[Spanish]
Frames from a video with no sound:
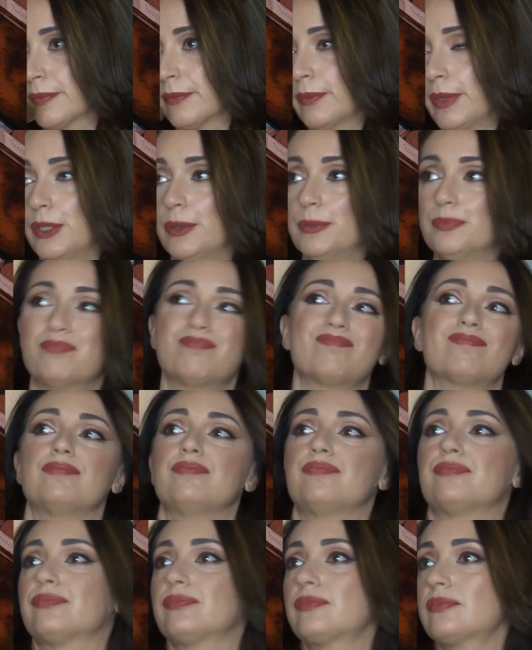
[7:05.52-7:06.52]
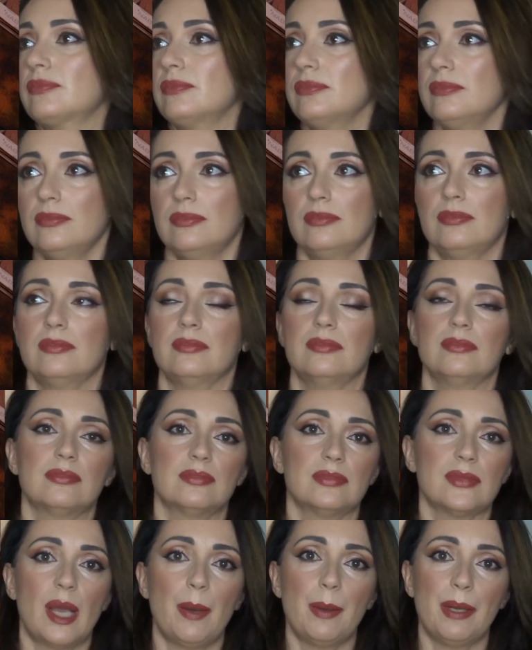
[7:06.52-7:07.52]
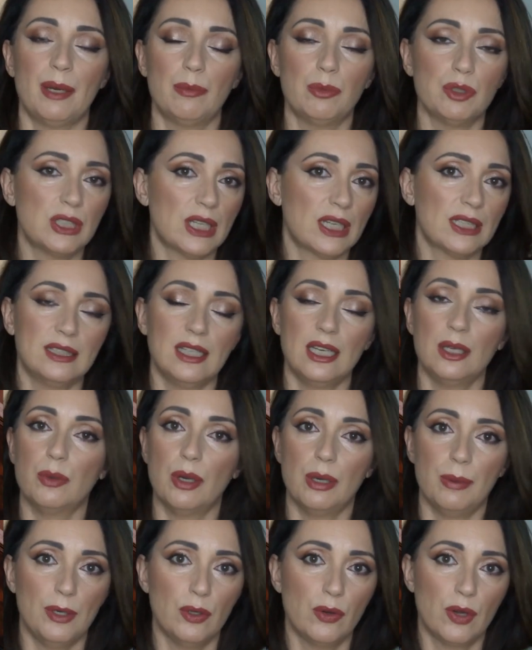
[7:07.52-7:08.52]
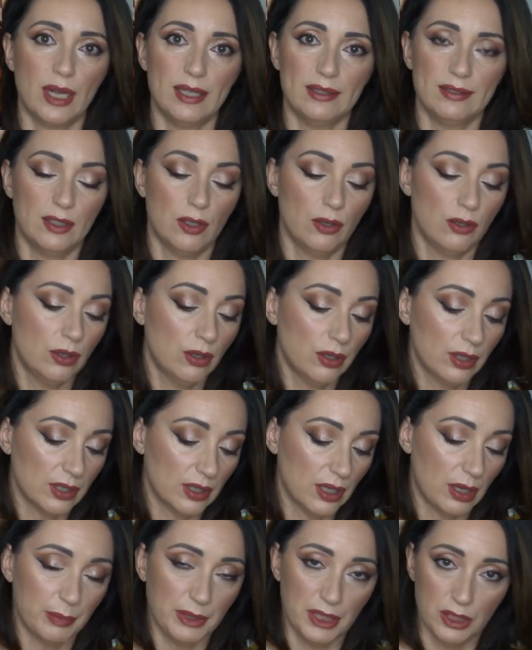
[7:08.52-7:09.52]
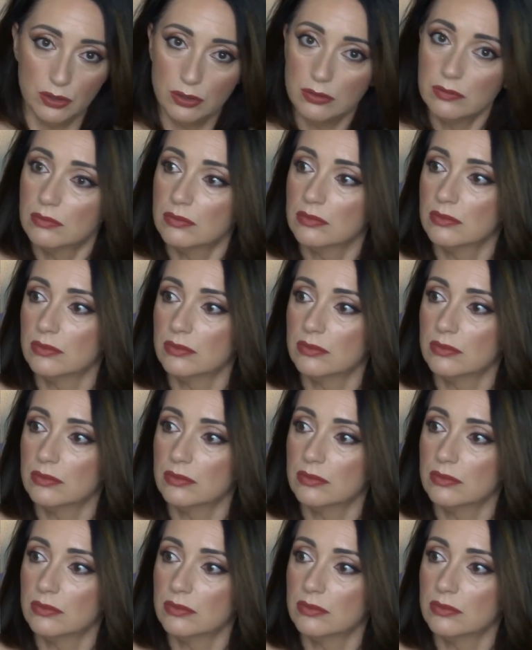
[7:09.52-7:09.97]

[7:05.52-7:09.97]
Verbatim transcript: bueno. A ver, a mucha gente le vuelve loca este olor, a mí no.